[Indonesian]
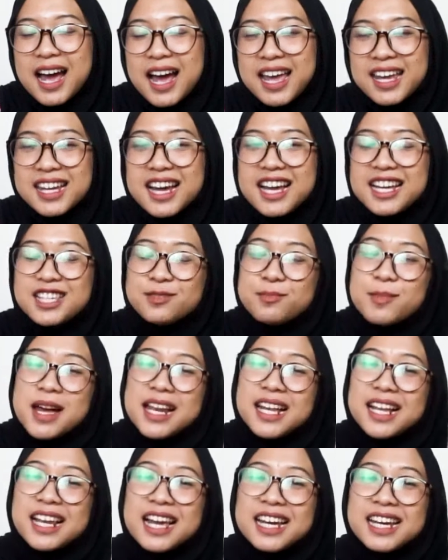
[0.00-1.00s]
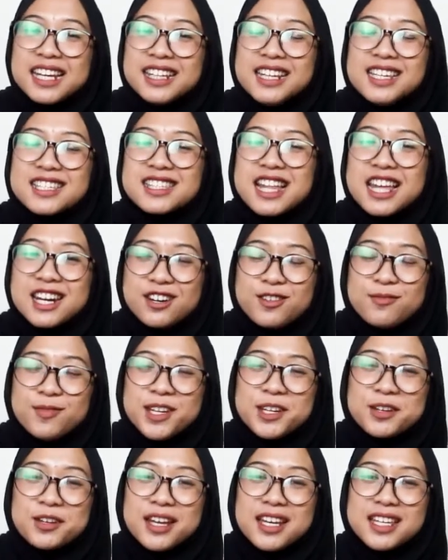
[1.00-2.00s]
Hai guys, balik lagi di Starcom
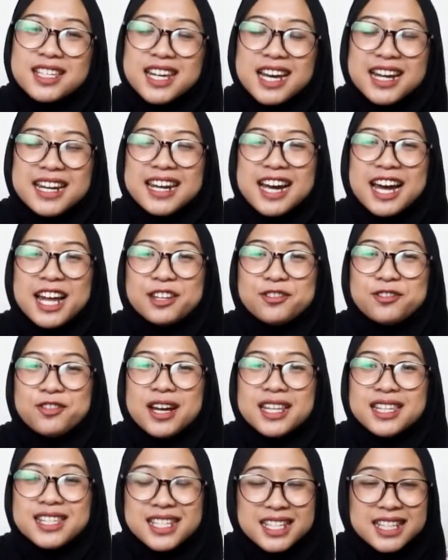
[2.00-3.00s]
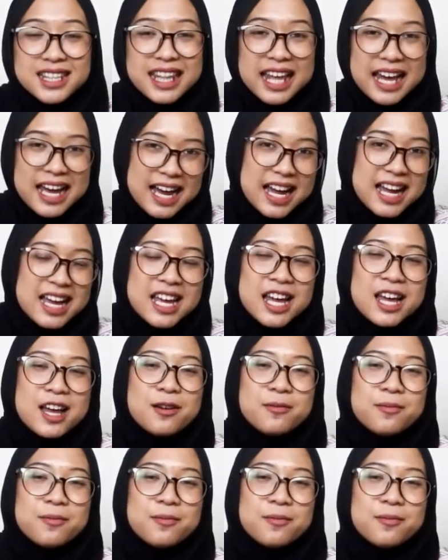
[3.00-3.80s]
Indonesia dengan gue Cinta.